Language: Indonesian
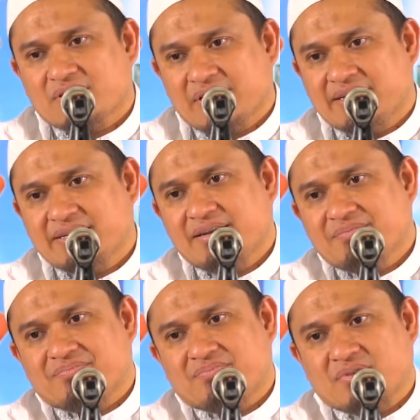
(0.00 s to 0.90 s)
Jelas ya?
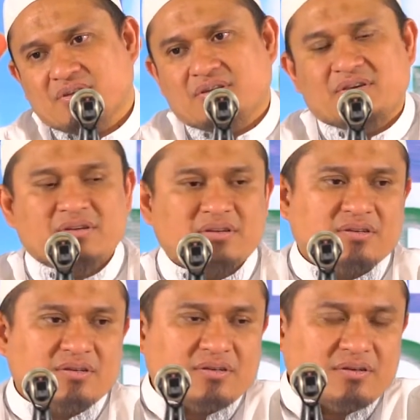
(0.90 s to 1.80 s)

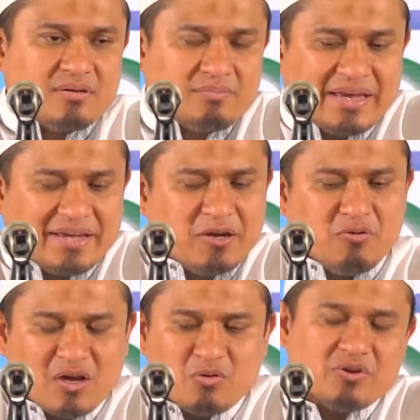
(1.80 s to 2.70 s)
Baik ini
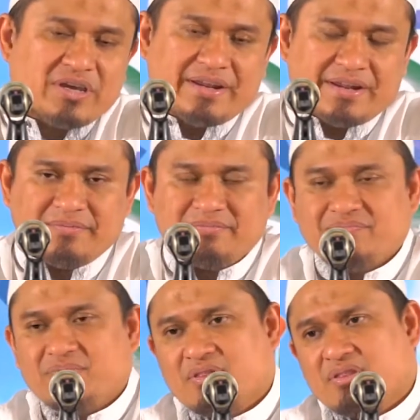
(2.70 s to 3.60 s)
dua kemungkinan
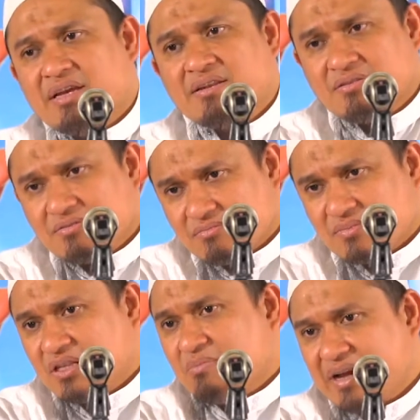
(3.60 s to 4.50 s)
dan
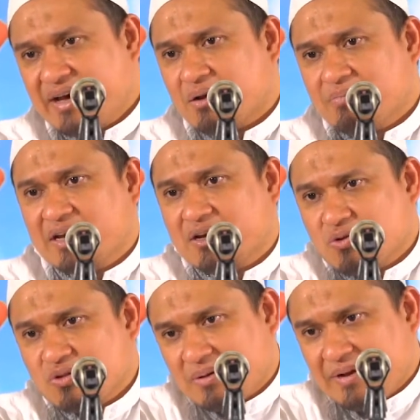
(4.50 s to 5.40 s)
kita berharap dari
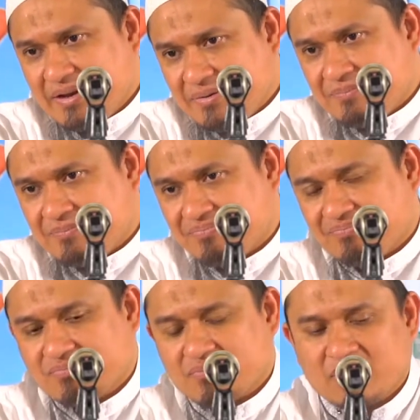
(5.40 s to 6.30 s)
keutamaan
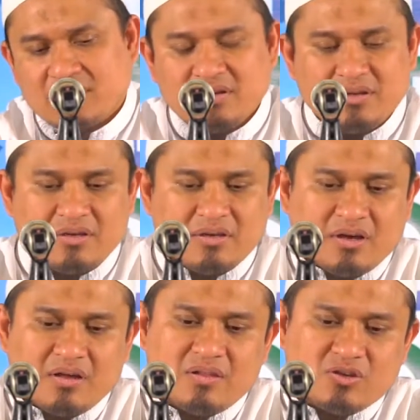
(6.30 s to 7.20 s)

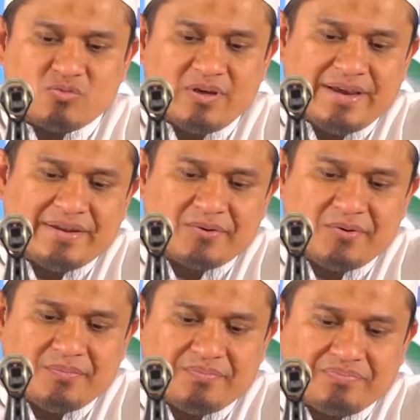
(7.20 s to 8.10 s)
Allah
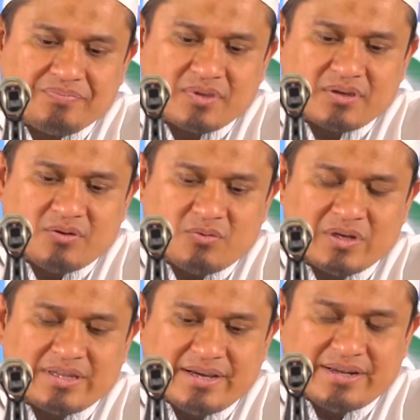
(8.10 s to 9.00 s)
Subhanahu
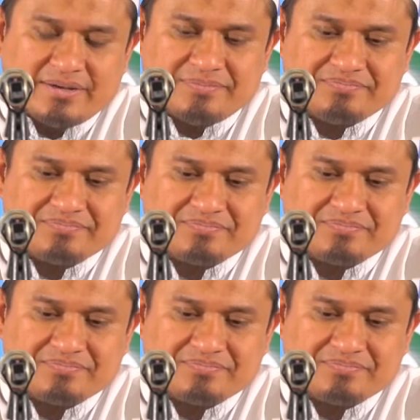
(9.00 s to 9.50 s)
wa taala.